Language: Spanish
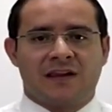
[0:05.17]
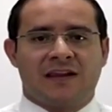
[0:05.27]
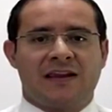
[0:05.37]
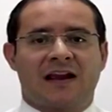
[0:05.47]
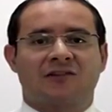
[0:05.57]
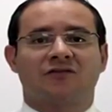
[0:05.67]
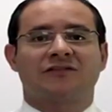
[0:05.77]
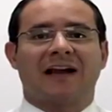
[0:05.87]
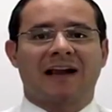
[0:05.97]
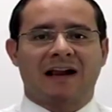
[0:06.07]

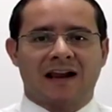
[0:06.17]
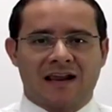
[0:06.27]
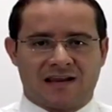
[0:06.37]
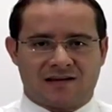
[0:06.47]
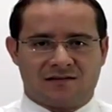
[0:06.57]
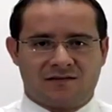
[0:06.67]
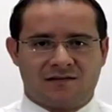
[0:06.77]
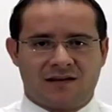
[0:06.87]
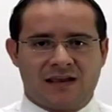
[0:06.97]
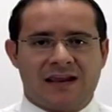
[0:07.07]
Girardota cree
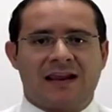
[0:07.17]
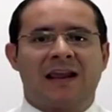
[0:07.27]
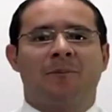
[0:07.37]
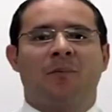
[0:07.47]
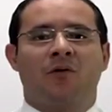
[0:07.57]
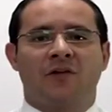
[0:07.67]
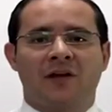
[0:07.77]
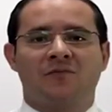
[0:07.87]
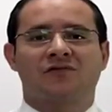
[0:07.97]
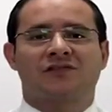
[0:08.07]
que
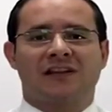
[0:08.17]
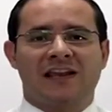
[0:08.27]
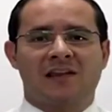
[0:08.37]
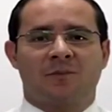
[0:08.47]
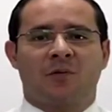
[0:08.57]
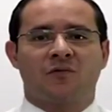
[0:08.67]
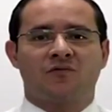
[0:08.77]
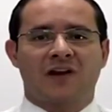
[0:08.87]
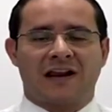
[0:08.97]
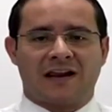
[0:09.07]
podemos ir por
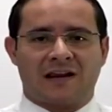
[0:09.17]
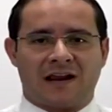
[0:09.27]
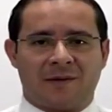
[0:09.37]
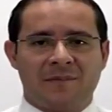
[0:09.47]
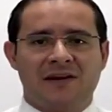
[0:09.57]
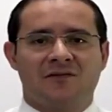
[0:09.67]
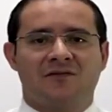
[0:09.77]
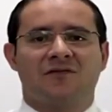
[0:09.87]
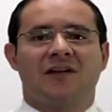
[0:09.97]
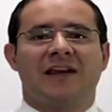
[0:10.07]
un
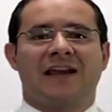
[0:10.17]
camino